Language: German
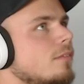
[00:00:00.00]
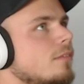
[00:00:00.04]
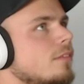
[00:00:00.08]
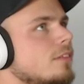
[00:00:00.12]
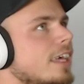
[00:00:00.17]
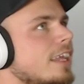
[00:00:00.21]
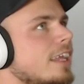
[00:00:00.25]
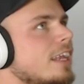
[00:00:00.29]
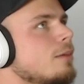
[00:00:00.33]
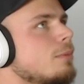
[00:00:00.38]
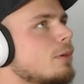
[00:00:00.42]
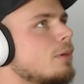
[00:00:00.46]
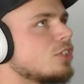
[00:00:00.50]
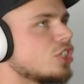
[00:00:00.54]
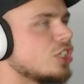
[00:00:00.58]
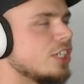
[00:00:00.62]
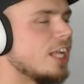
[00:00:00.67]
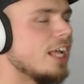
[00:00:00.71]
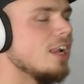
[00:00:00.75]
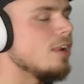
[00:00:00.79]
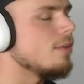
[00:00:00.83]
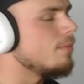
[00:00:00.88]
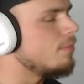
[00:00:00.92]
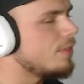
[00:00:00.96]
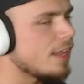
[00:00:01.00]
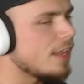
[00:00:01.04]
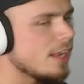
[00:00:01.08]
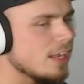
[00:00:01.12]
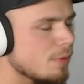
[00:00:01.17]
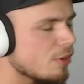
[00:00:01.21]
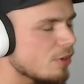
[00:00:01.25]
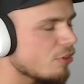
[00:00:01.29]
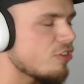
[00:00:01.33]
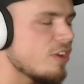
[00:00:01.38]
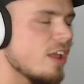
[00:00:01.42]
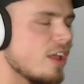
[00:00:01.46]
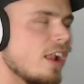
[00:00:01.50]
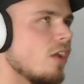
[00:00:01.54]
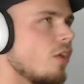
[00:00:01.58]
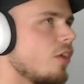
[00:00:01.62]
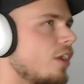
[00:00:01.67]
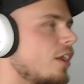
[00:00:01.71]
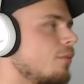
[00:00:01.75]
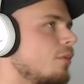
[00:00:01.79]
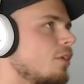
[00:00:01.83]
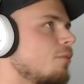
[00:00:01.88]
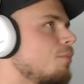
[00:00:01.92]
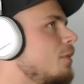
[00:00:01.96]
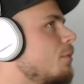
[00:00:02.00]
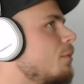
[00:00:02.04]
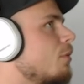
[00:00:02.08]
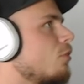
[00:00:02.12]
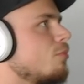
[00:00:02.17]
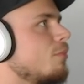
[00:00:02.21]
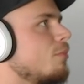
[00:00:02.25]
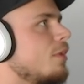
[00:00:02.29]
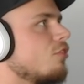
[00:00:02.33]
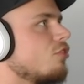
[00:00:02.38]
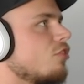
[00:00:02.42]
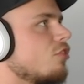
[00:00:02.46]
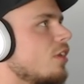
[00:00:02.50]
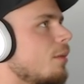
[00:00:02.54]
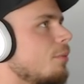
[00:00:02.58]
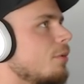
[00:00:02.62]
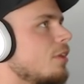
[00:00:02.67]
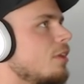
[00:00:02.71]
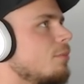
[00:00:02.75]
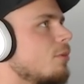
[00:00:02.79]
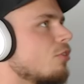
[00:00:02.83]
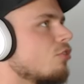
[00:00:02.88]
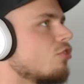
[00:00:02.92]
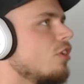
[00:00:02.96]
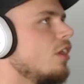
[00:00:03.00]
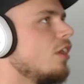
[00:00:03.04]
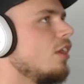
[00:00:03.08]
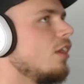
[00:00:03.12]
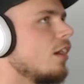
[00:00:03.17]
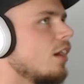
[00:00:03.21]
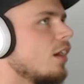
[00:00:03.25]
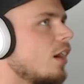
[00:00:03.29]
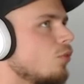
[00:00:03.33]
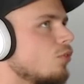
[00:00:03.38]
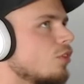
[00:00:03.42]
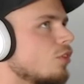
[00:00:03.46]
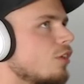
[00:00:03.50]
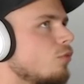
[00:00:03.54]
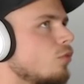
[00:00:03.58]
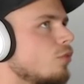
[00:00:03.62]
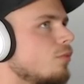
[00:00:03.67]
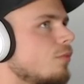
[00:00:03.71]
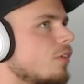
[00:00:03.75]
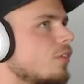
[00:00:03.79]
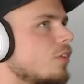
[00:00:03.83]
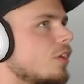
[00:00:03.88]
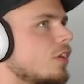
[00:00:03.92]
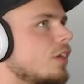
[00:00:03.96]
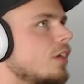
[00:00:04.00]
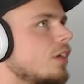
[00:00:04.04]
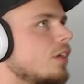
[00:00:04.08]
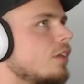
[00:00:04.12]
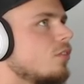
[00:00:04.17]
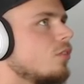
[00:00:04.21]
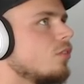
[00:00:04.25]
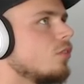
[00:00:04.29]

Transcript: Dann lieber schnell. Dann lieber schnell, Leute. Ich bin lieber so ein Mensch, dann habe ich lieber schnell herausgefunden, äh, was da ist. So,